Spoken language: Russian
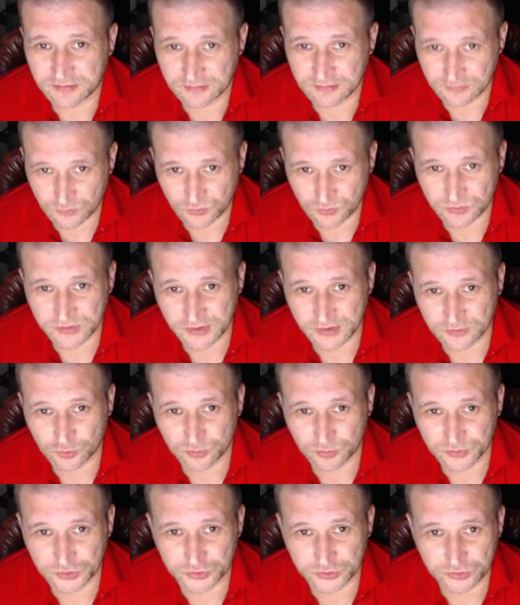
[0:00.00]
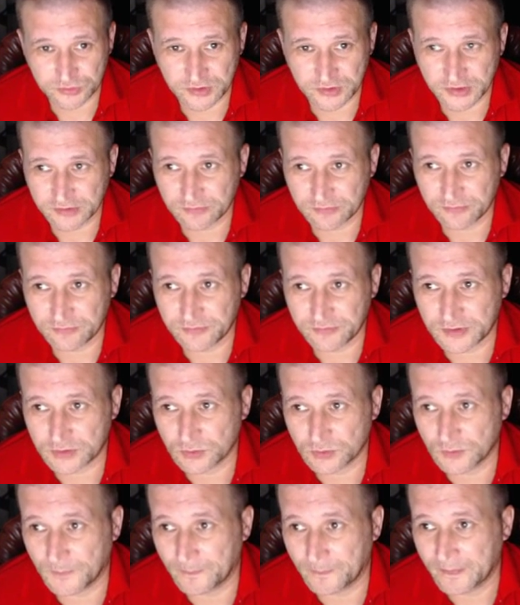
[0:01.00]
Ну, я думаю, что я его
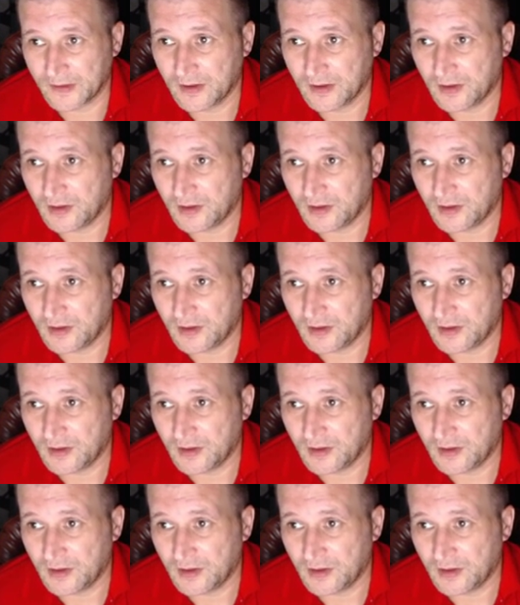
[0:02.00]
верну.